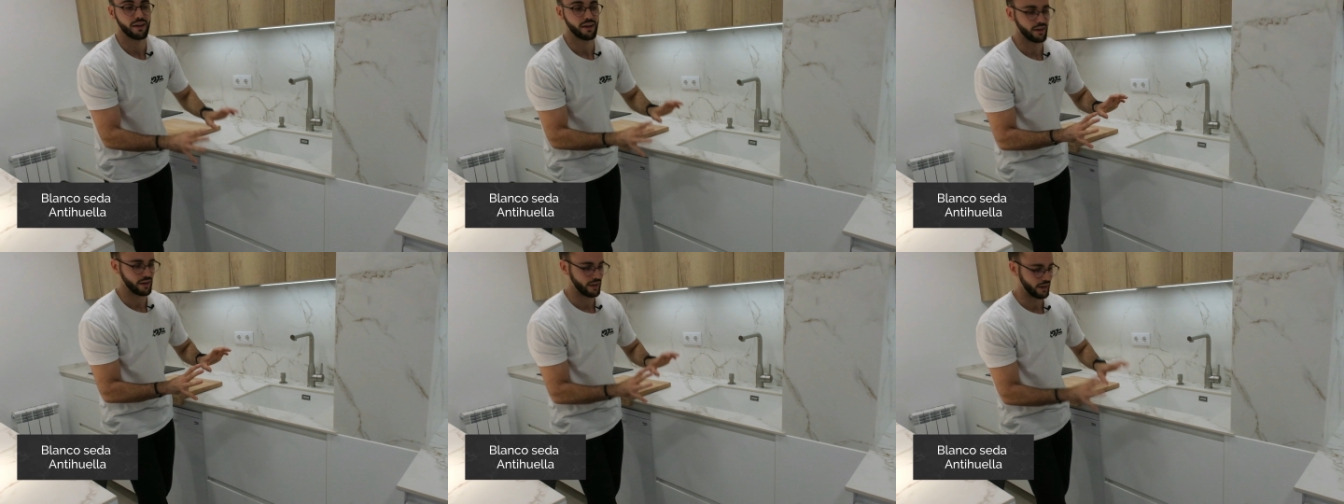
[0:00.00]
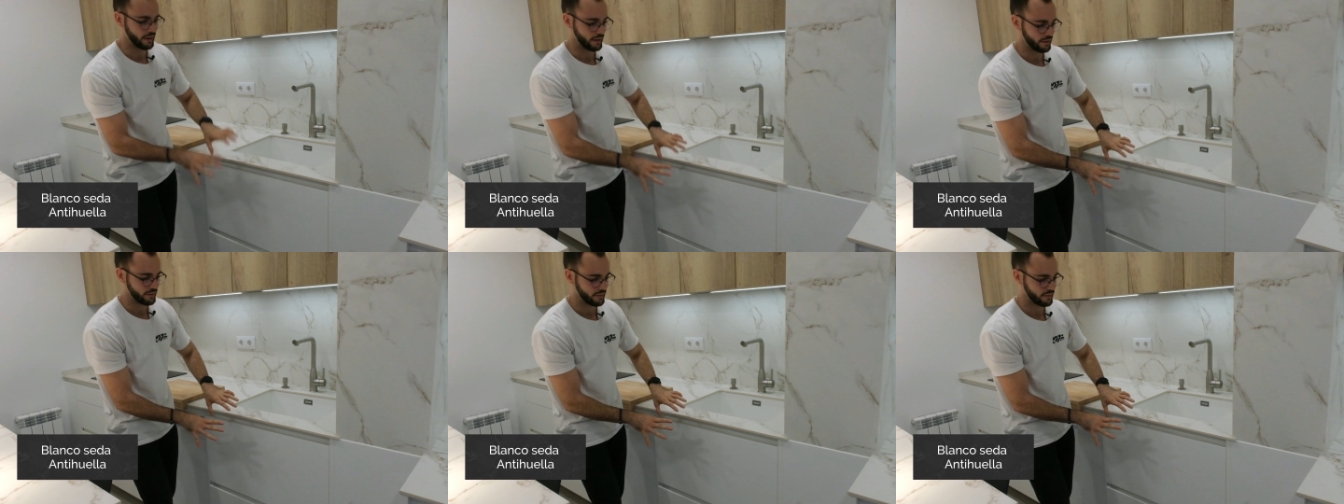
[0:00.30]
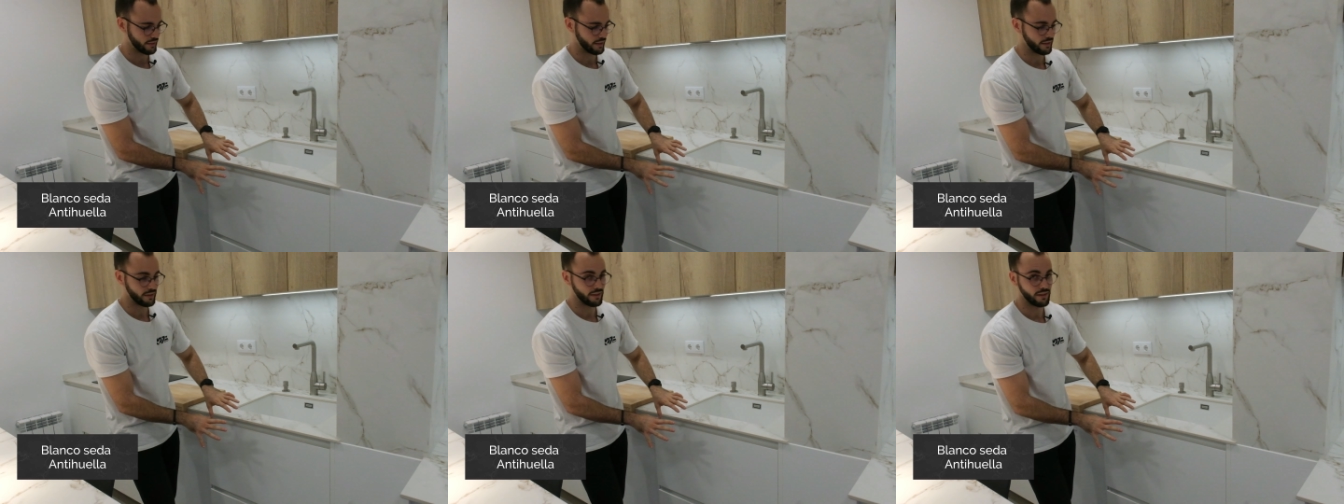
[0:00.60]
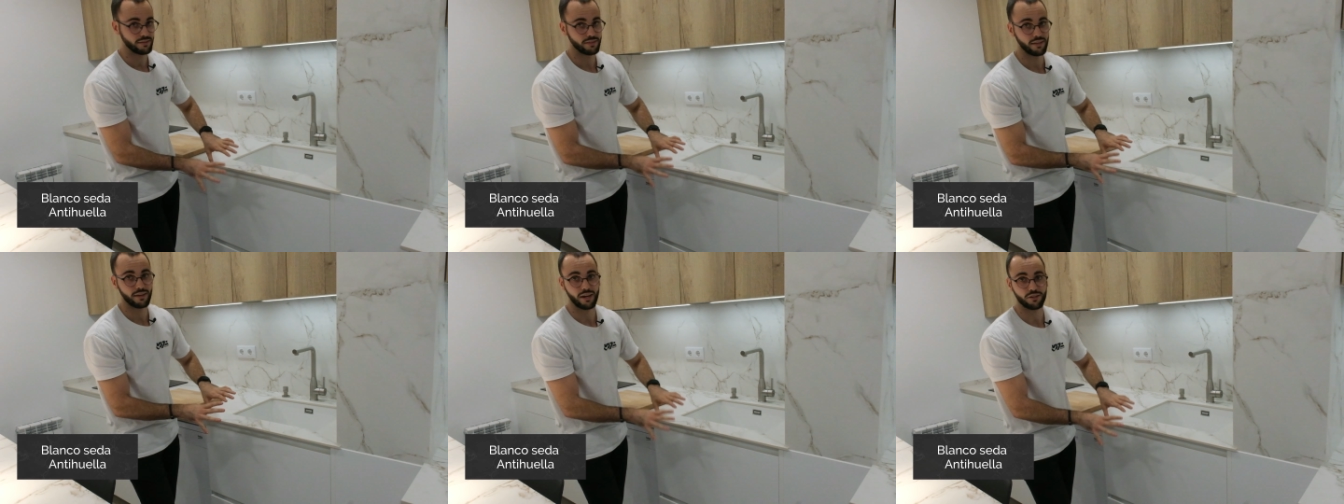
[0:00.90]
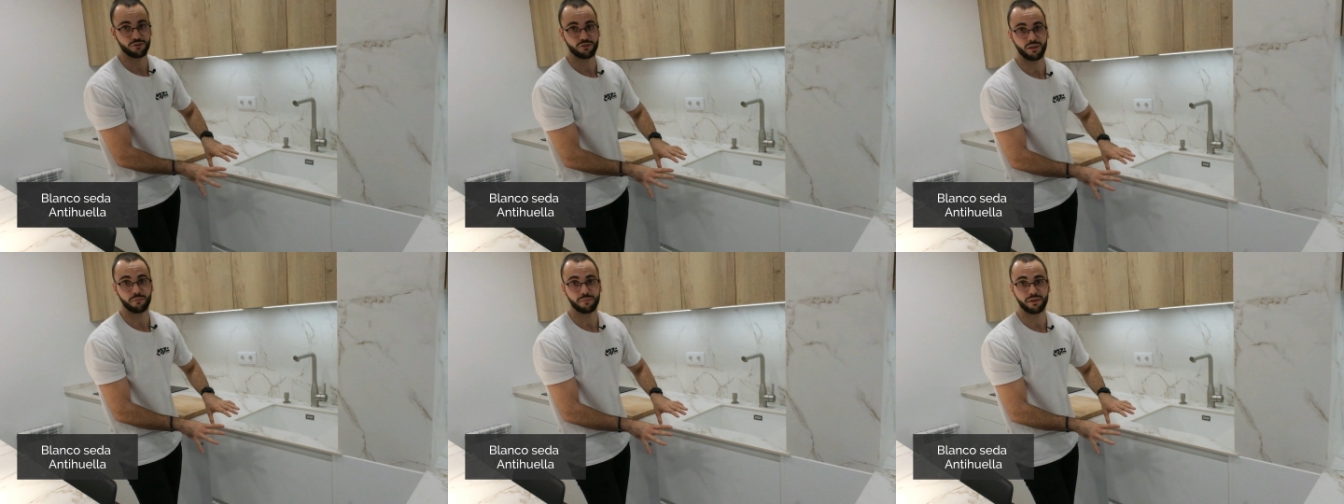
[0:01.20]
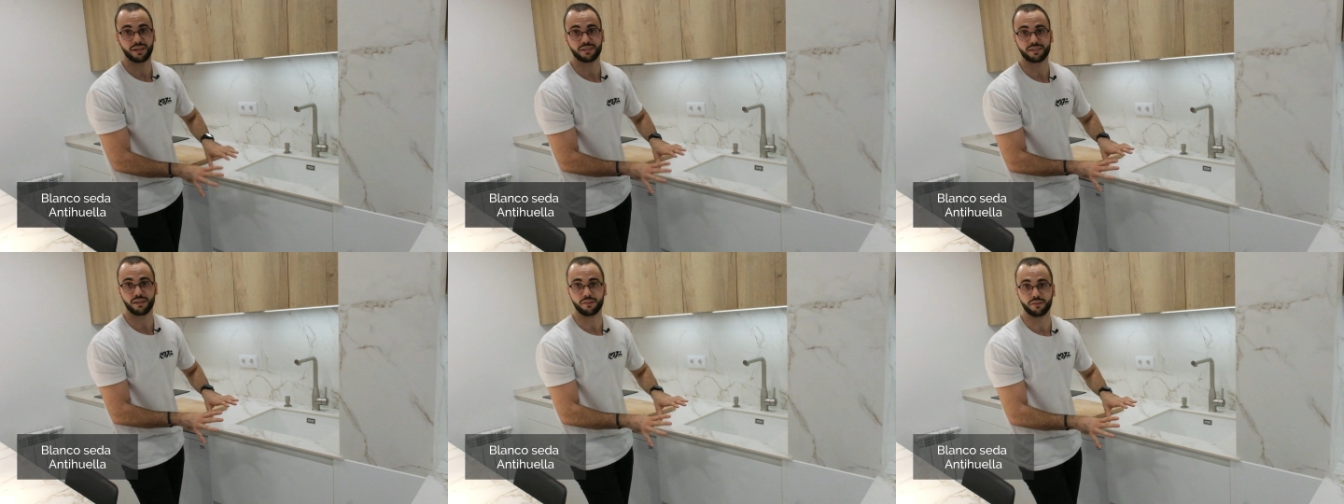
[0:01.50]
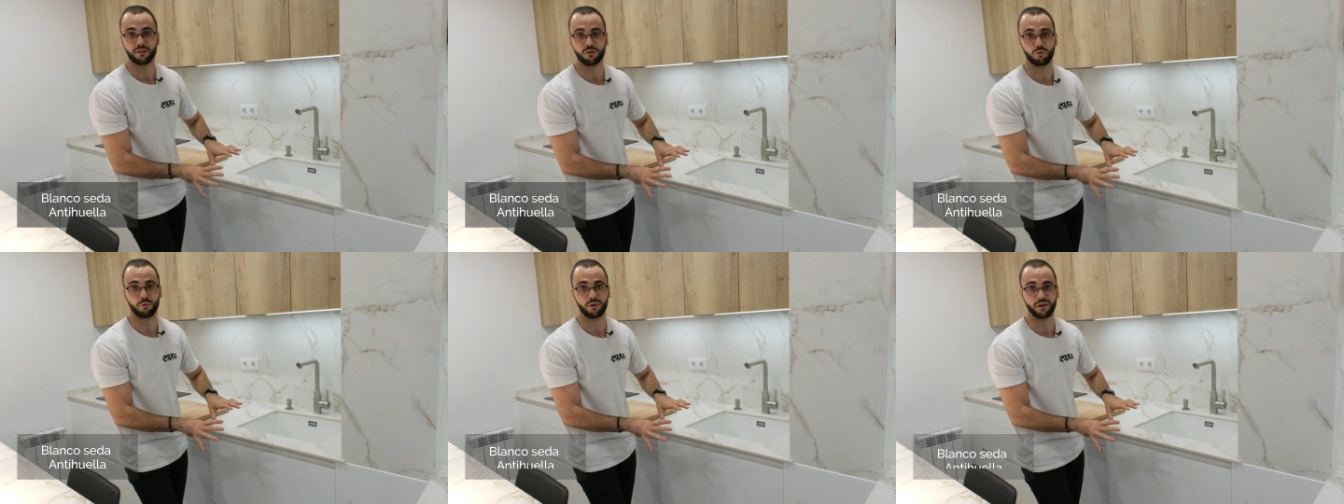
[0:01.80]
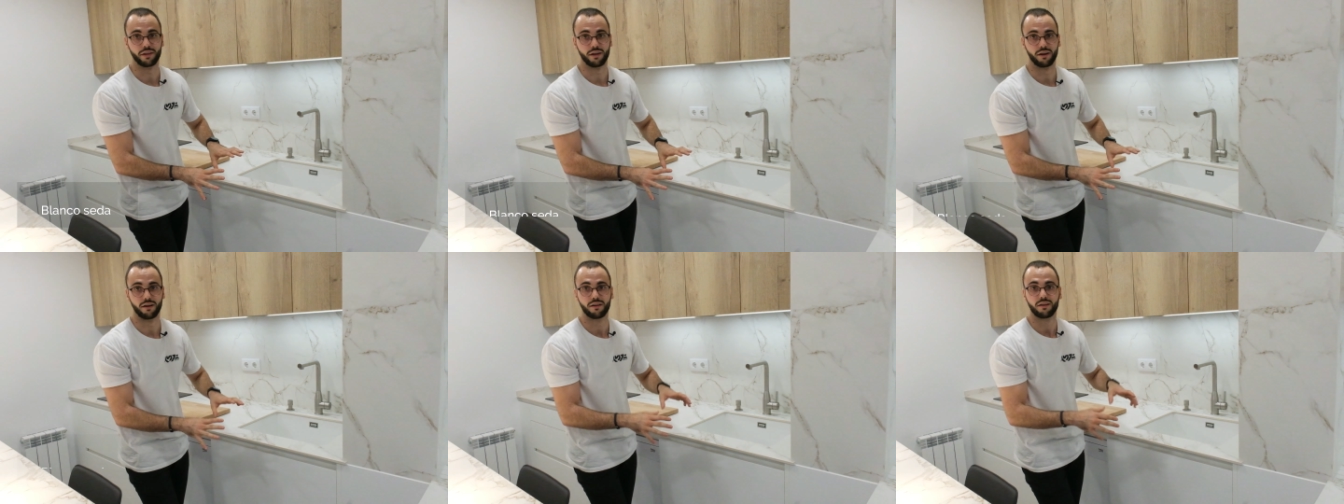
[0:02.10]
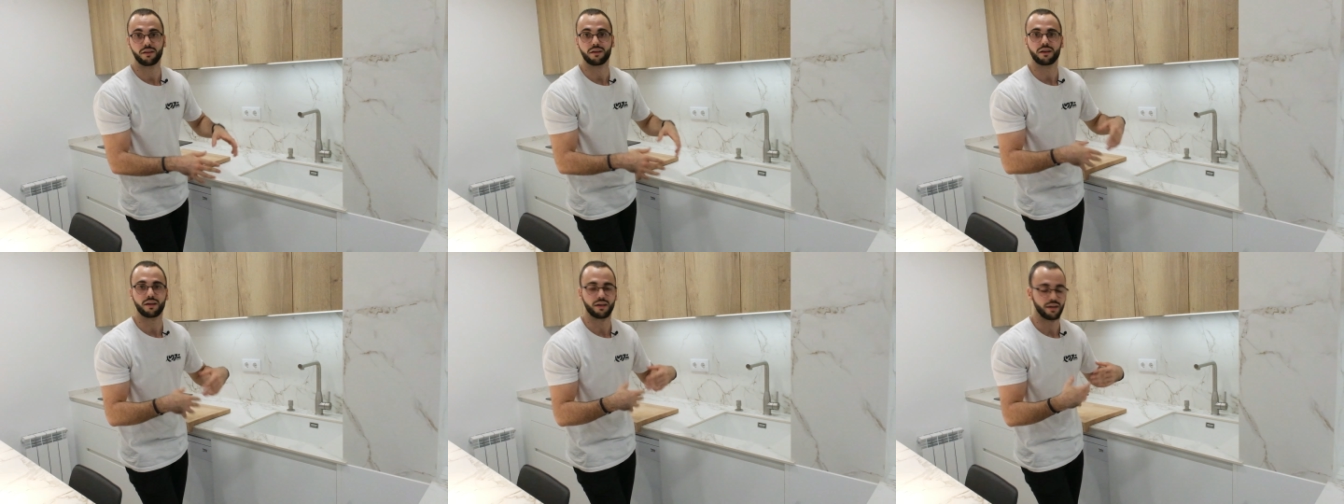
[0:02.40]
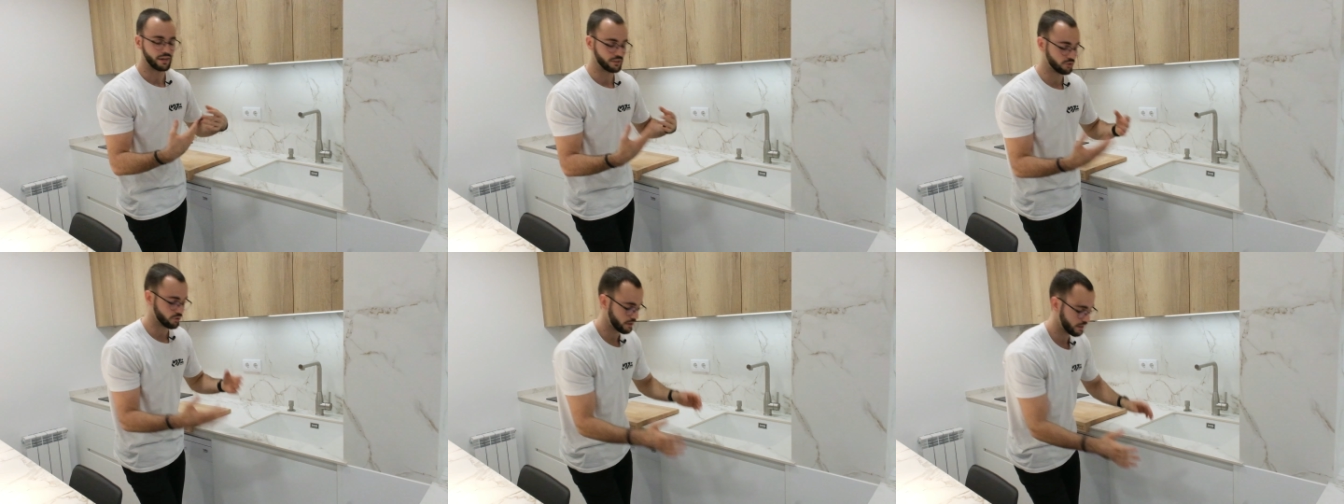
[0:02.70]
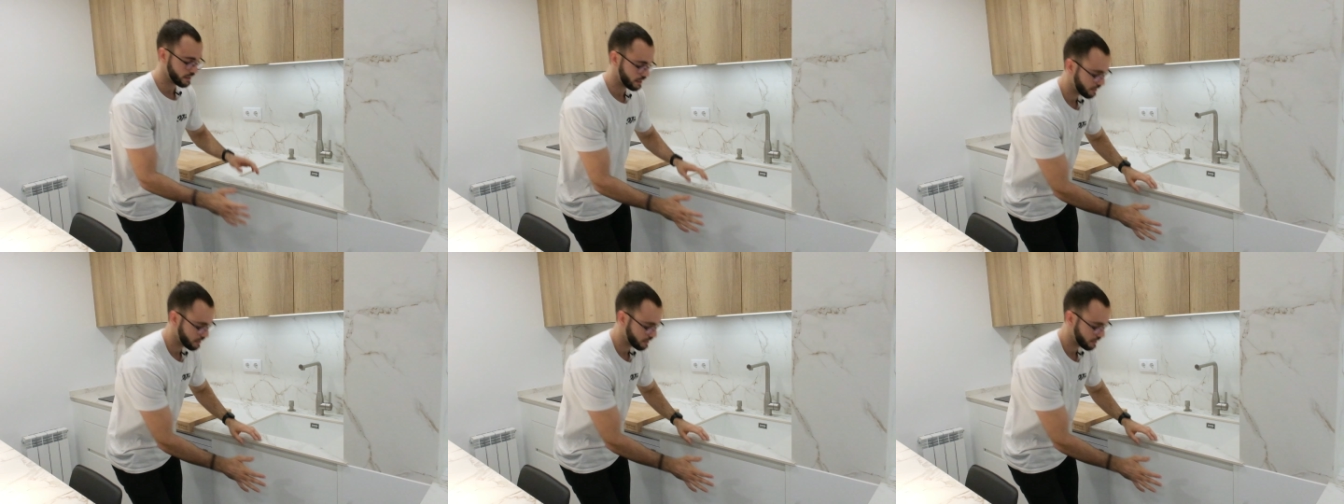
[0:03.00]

que en este caso también es antihuella. Eso quiere